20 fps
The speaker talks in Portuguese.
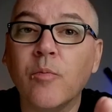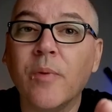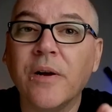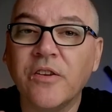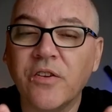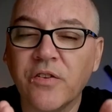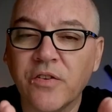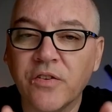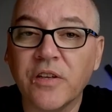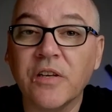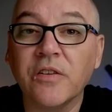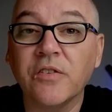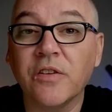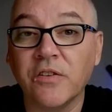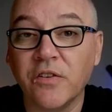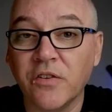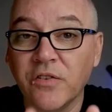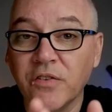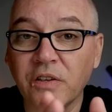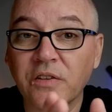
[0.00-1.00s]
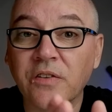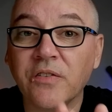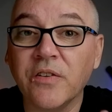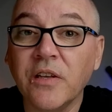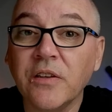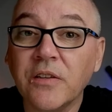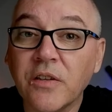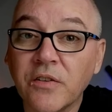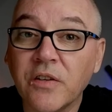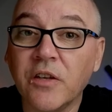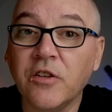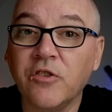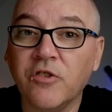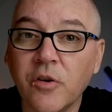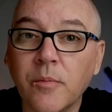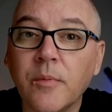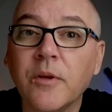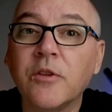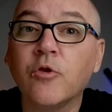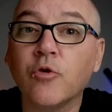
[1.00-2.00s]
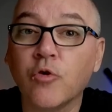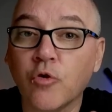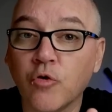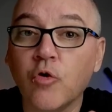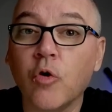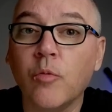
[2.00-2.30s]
uma distância de 60 centímetros